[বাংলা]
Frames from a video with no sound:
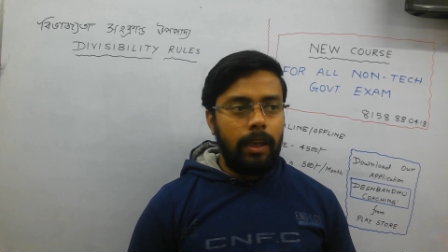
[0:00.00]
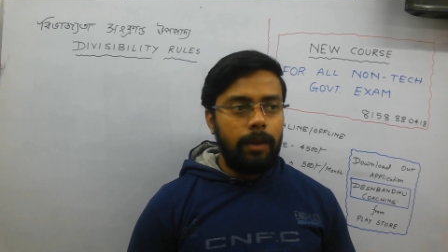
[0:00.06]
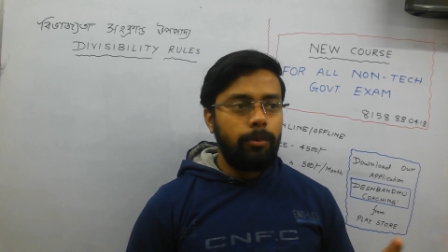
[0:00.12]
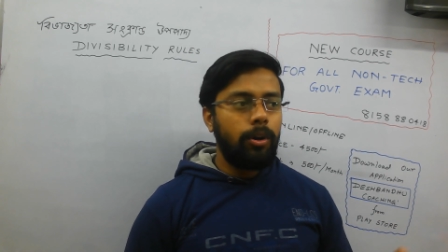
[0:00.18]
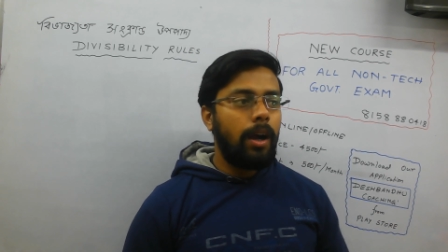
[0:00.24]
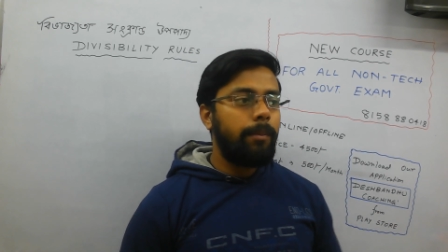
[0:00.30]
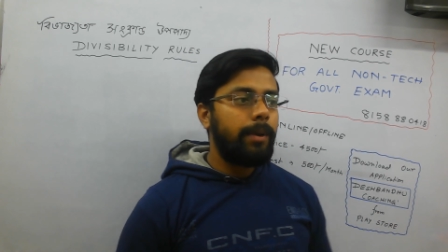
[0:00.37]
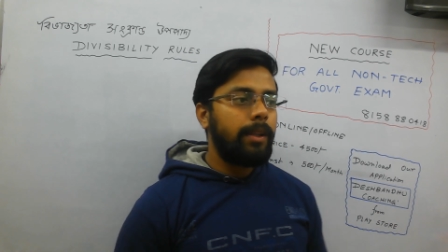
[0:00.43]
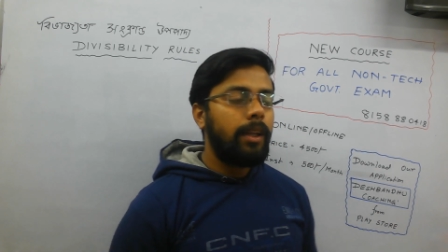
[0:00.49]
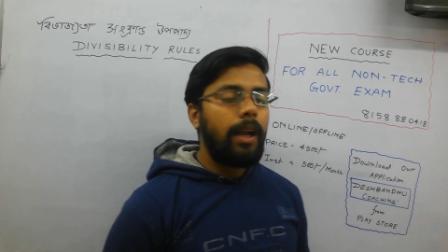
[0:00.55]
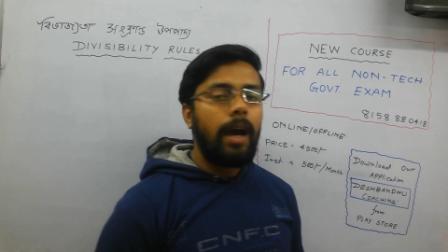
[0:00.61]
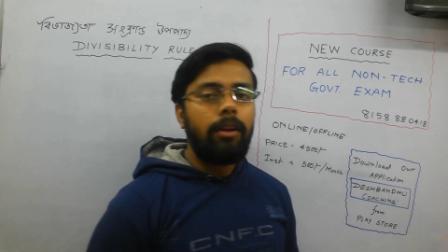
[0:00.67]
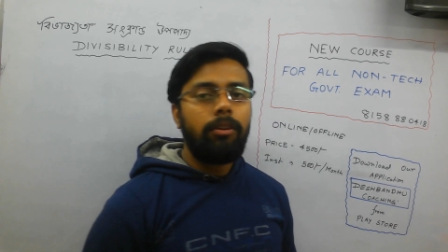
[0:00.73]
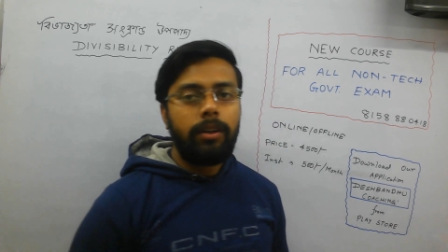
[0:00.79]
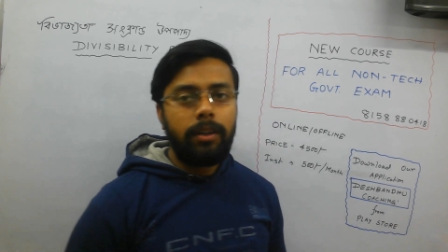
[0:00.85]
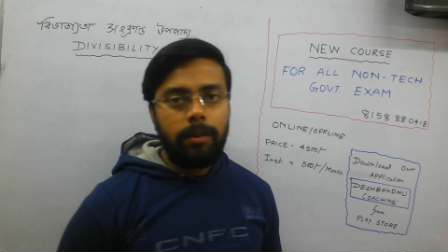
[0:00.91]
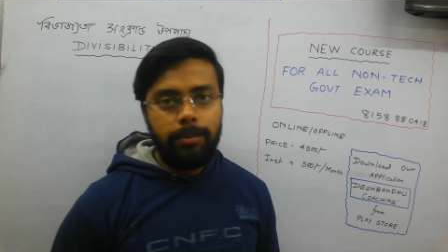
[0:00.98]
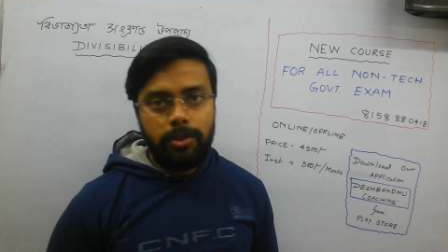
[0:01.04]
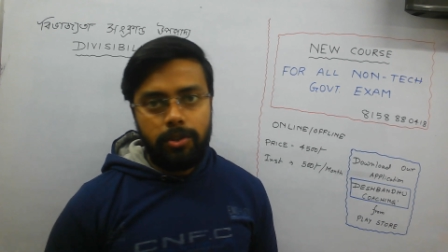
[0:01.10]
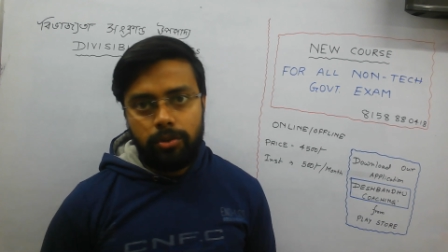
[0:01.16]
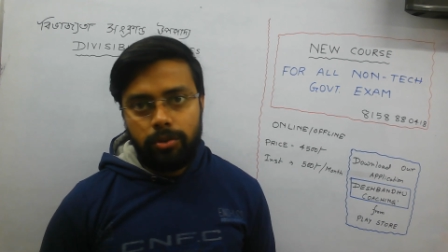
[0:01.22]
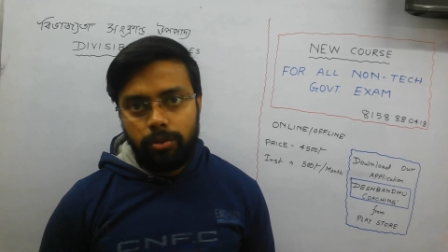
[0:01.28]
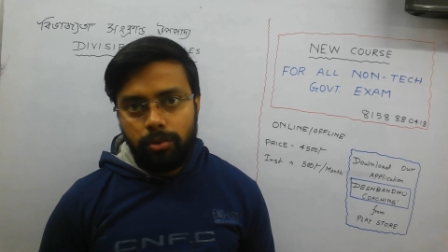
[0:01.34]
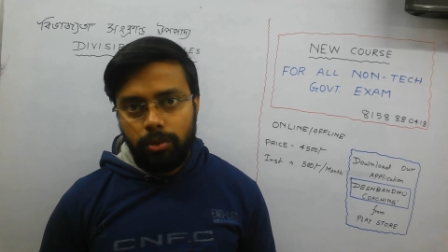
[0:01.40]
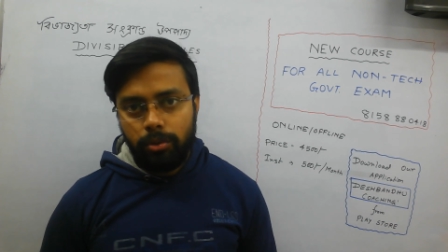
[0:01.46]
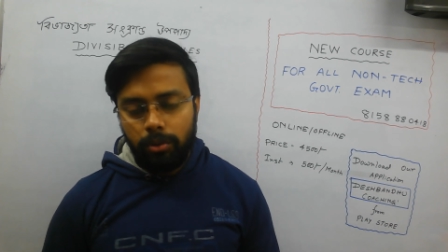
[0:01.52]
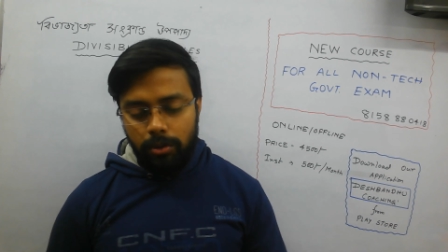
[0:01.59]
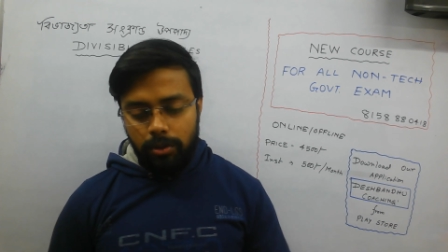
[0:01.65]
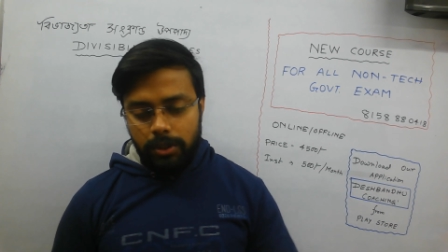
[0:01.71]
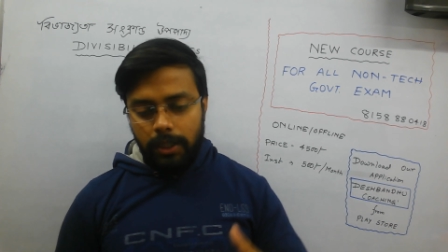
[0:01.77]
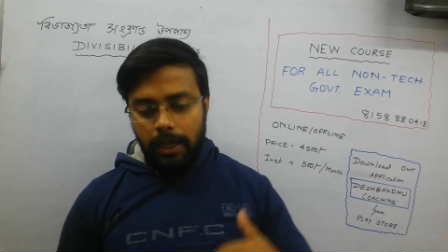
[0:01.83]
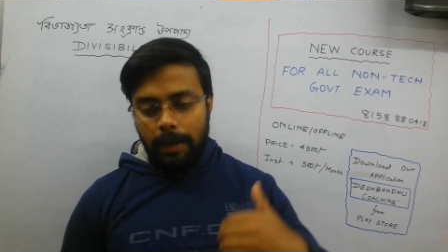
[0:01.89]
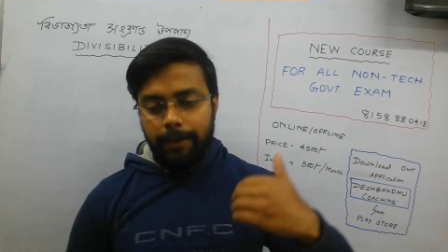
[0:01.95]
এবং আমাদের আরও একটা বিশেষত্ব হলো
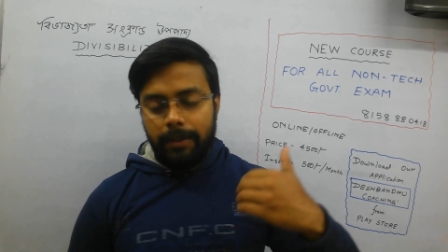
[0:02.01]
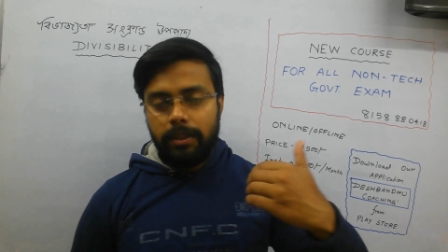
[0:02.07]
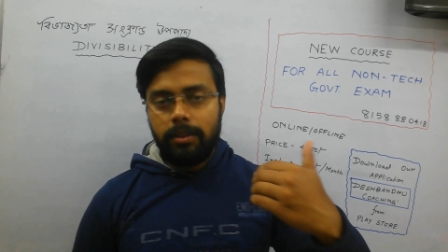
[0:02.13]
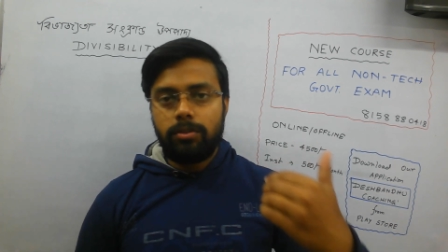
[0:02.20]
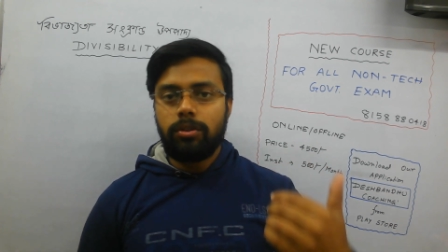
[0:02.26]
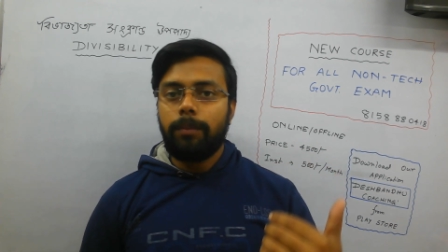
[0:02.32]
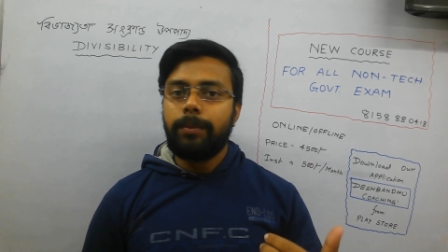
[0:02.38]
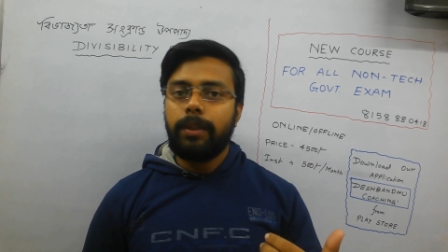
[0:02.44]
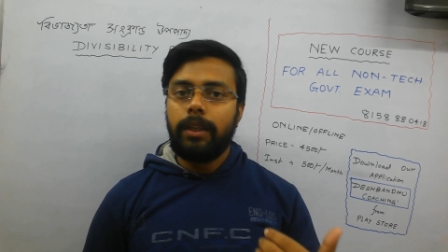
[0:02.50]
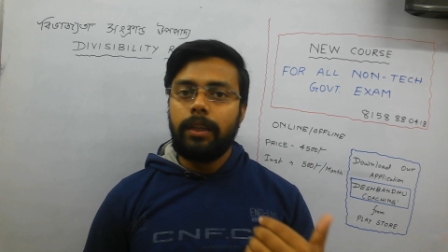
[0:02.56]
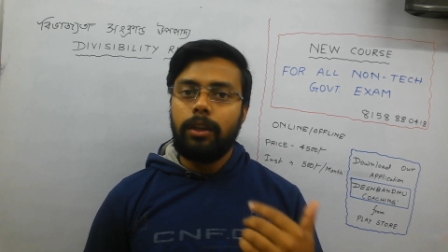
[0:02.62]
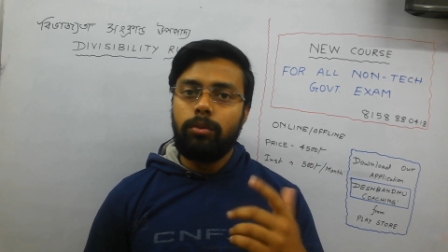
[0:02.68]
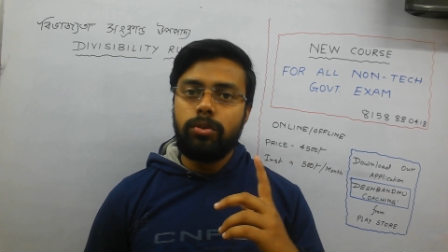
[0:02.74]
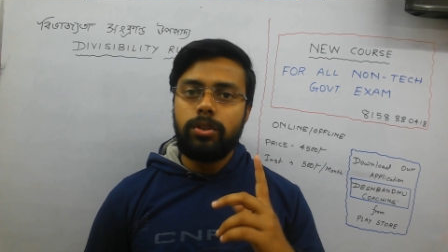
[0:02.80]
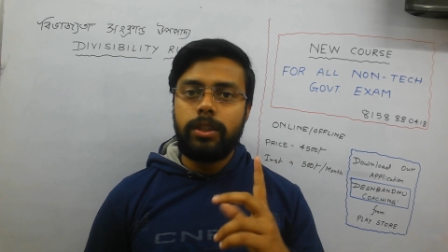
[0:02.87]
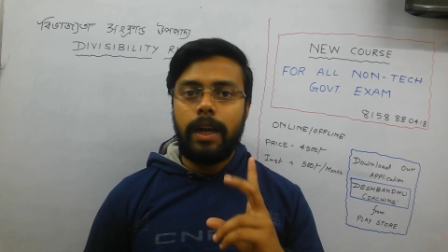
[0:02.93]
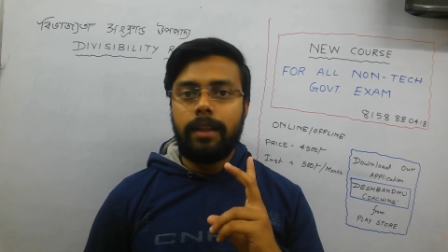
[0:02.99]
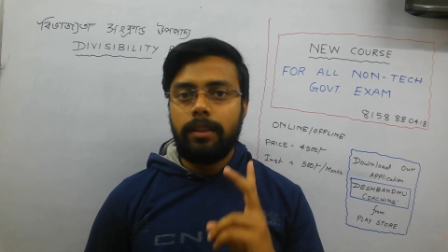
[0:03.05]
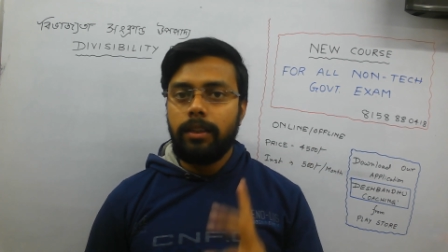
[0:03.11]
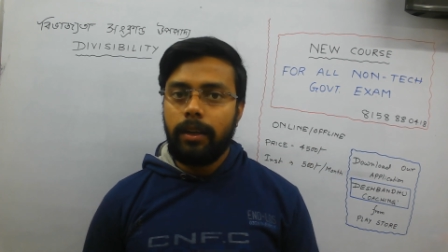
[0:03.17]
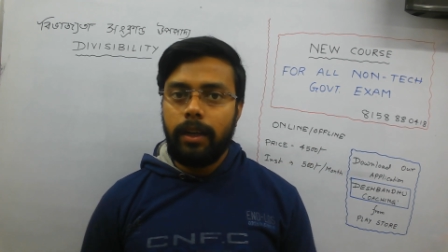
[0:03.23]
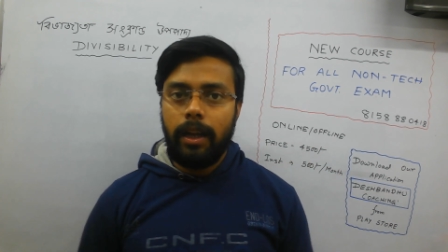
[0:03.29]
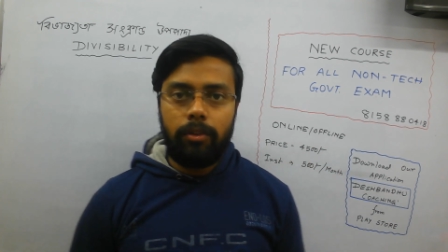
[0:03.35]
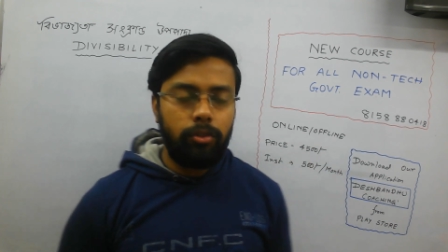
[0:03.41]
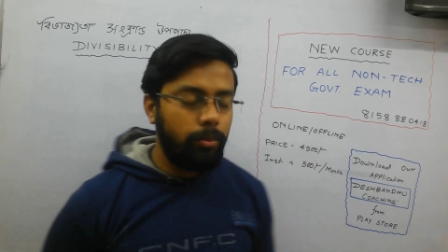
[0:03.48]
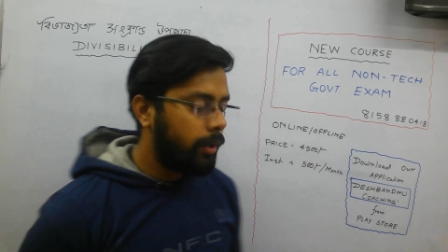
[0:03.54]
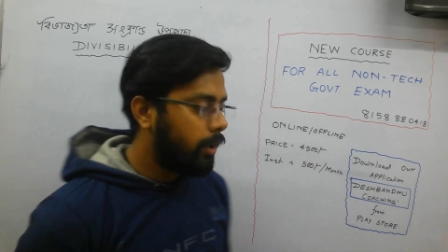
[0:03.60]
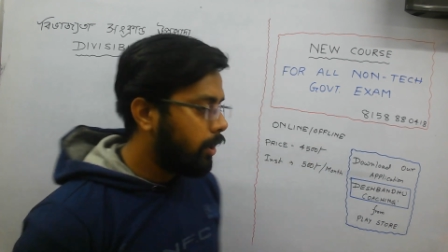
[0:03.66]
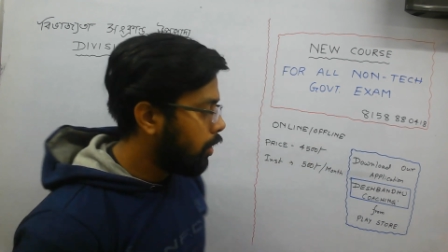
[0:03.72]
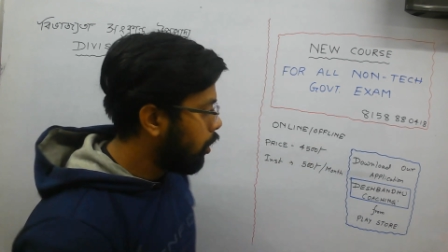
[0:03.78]
যে আমাদের সপ্তাহে কিন্তু চার দিন ক্লাস হবে